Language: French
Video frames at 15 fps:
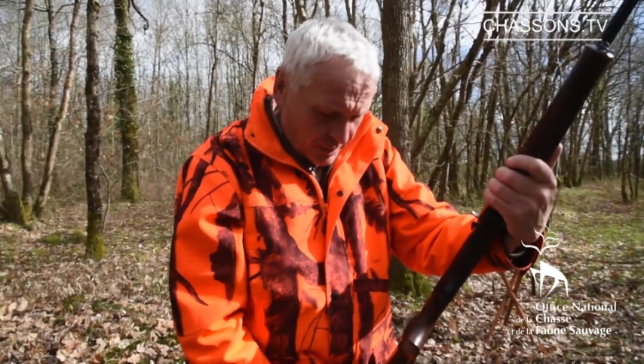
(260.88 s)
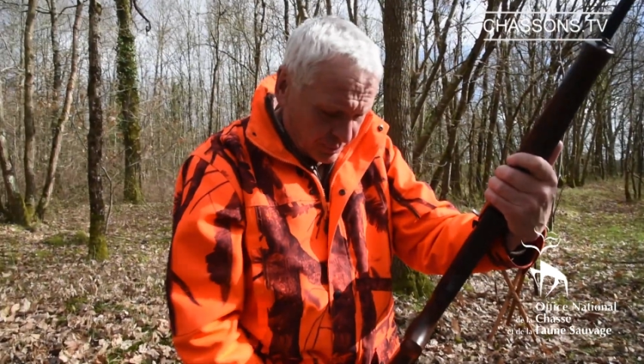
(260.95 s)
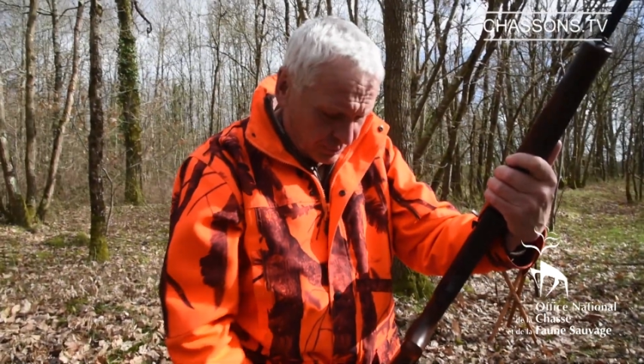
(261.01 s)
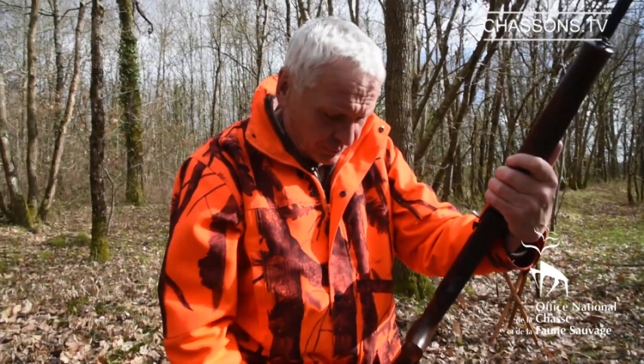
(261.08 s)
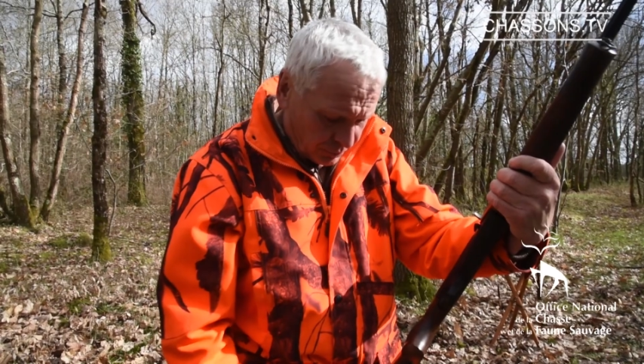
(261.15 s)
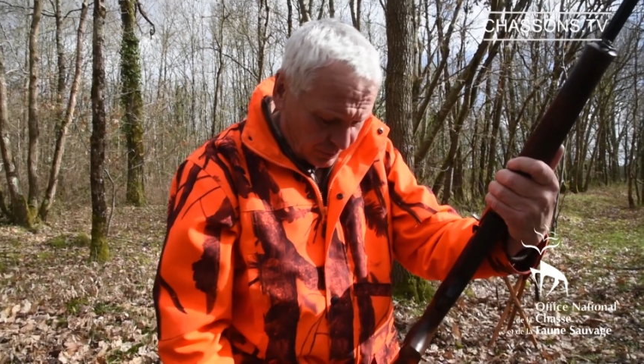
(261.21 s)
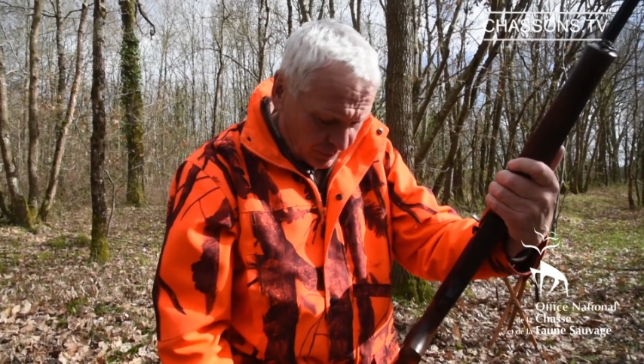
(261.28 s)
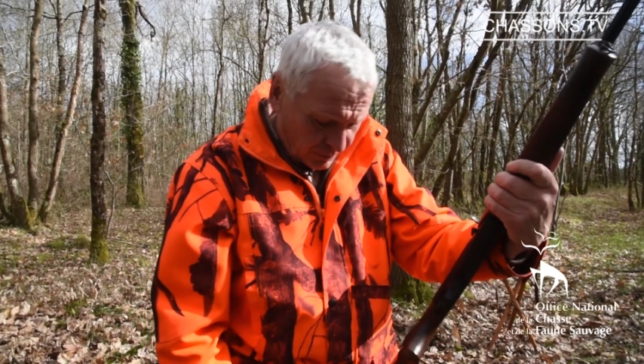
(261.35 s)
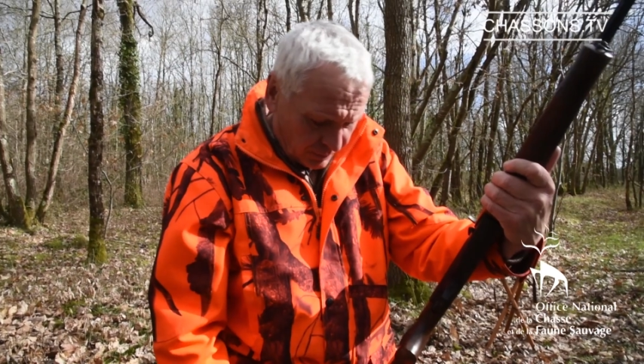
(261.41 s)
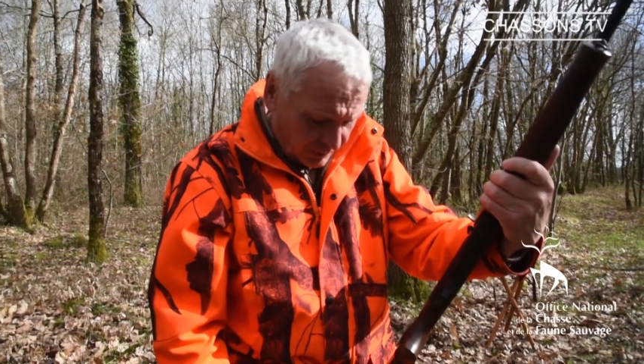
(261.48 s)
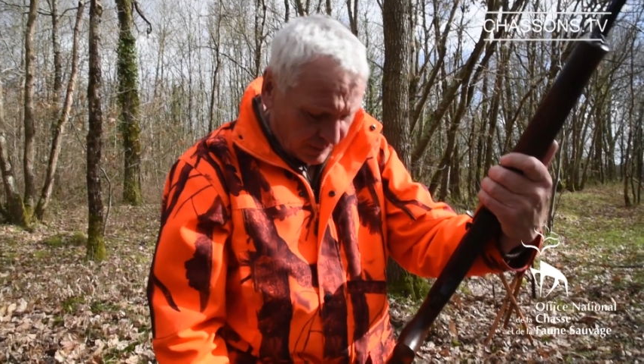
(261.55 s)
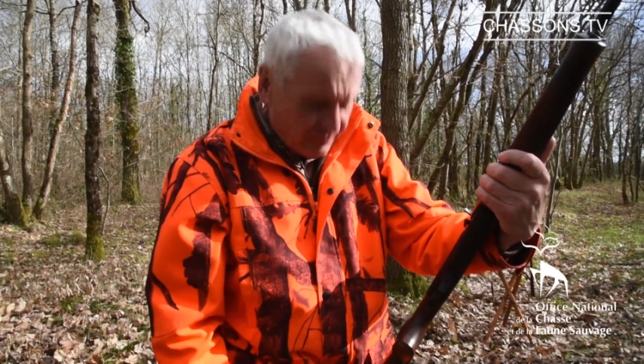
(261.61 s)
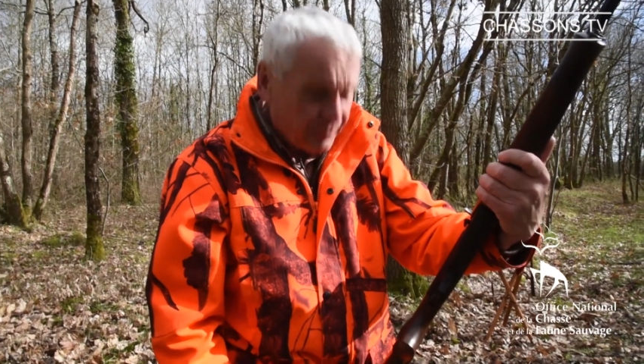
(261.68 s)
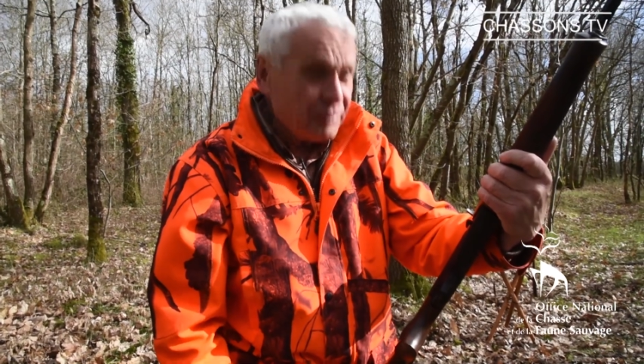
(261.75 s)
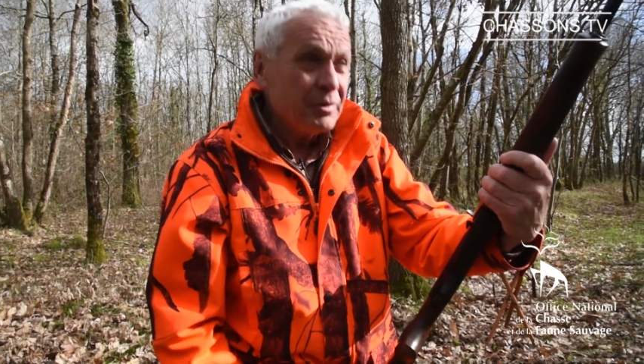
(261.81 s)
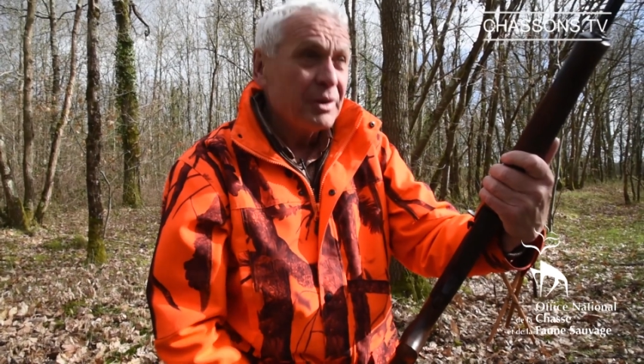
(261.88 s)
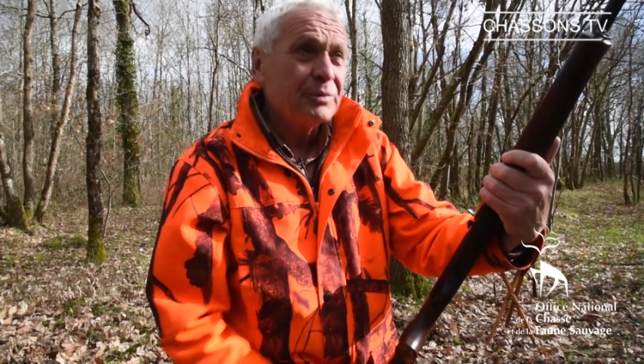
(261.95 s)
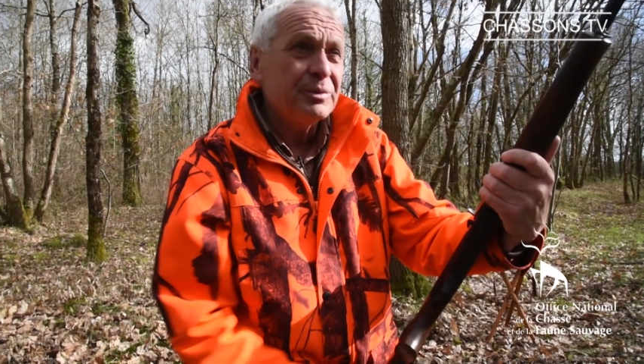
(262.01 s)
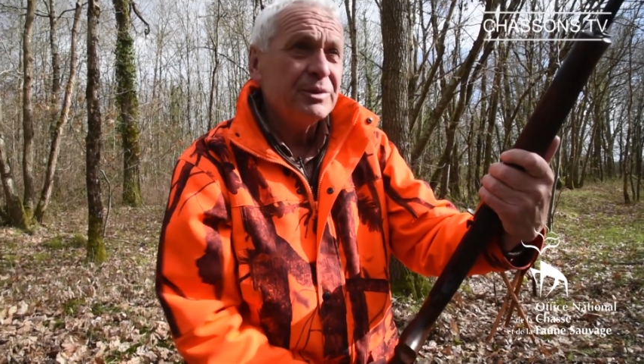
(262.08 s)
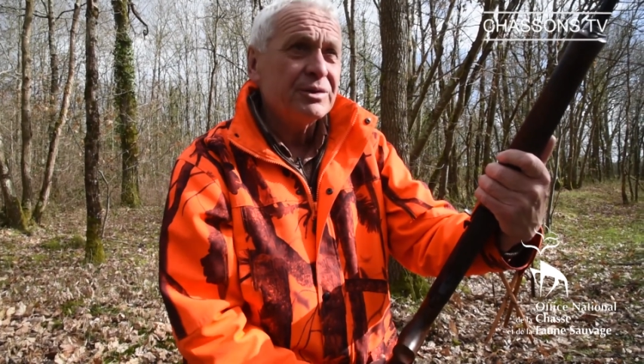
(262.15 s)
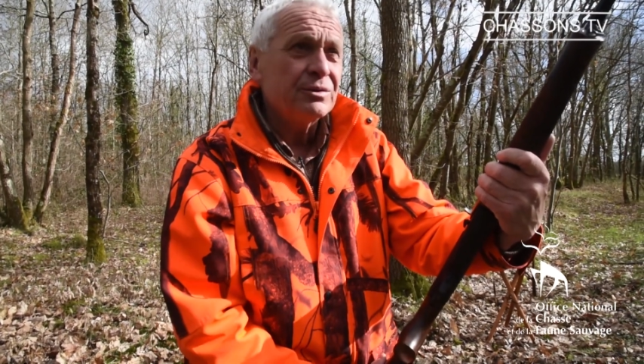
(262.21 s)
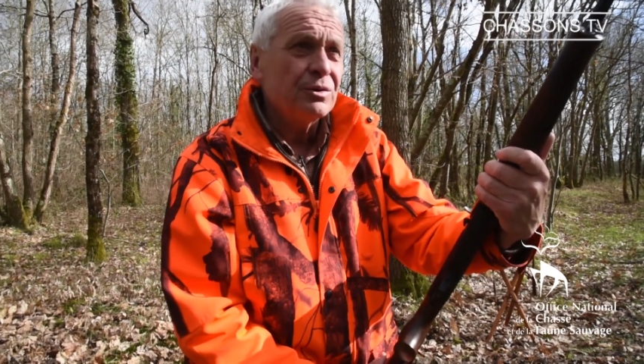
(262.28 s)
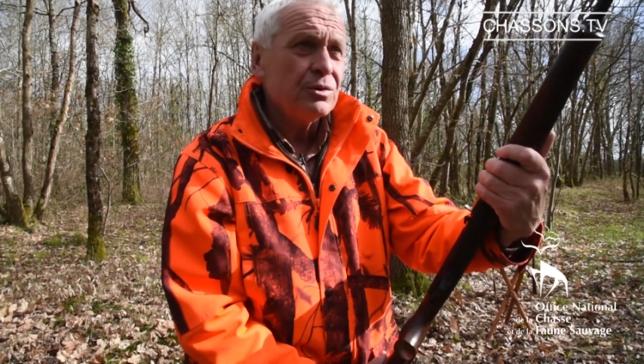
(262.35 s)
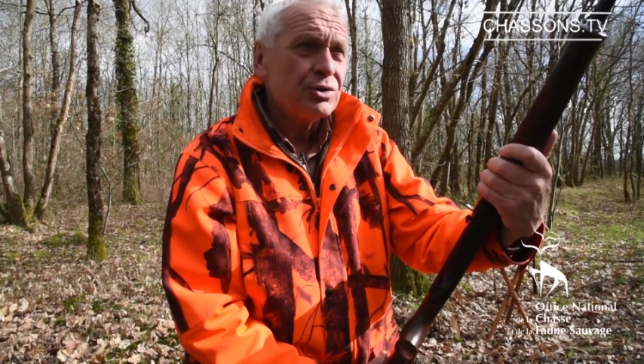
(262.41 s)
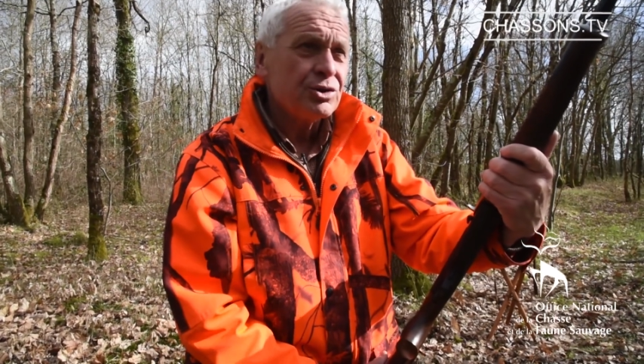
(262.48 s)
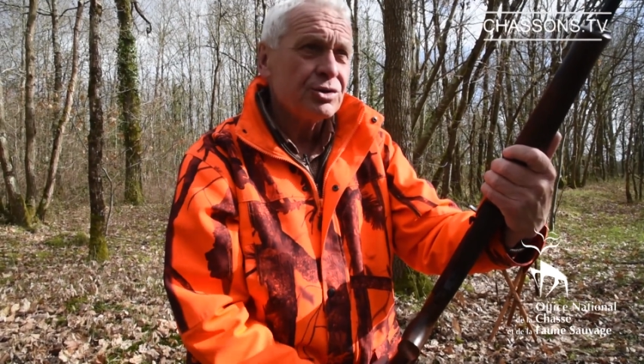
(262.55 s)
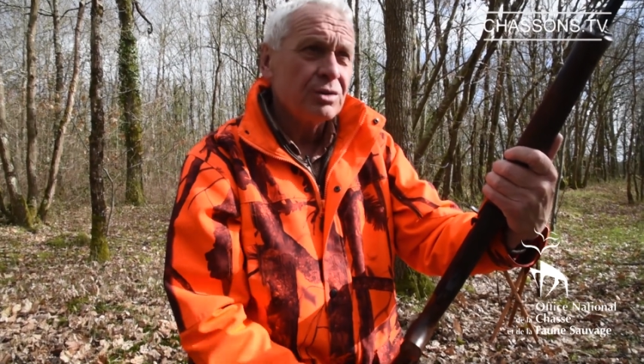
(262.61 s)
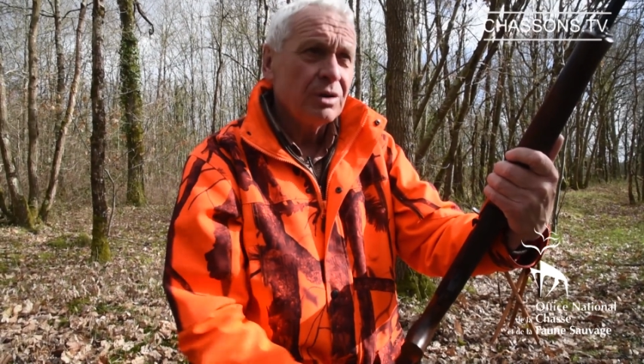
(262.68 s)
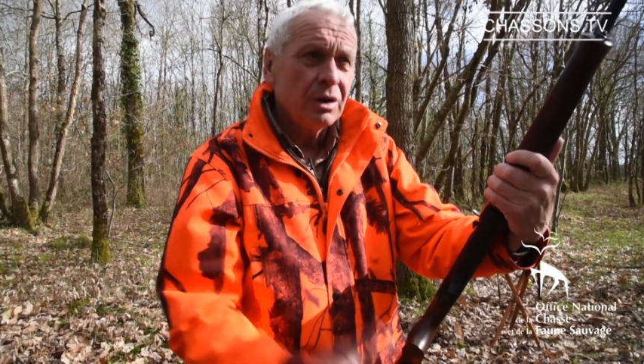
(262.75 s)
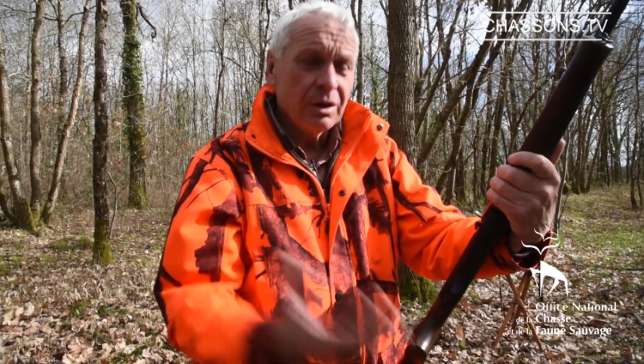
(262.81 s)
sur l'avant de ma cuisse
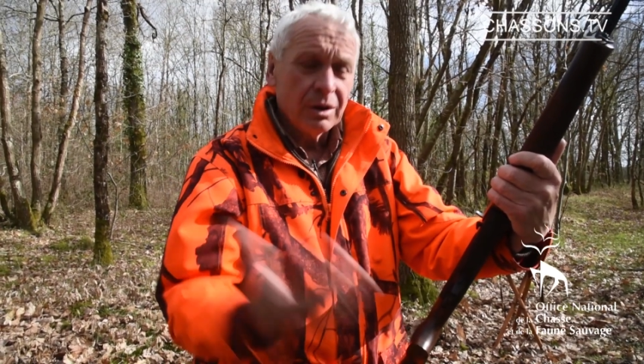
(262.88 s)
gauche.